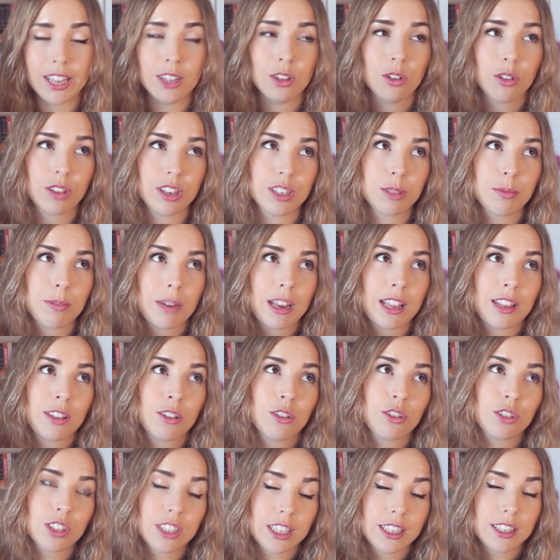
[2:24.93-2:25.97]
Entonces
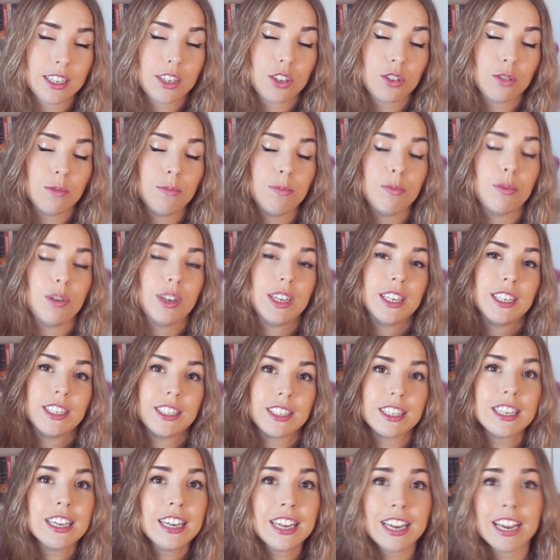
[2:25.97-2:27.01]
Brandon Sanderson
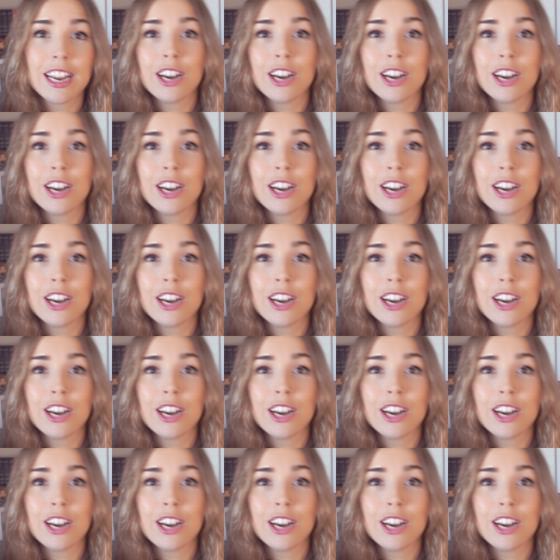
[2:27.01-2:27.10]
pues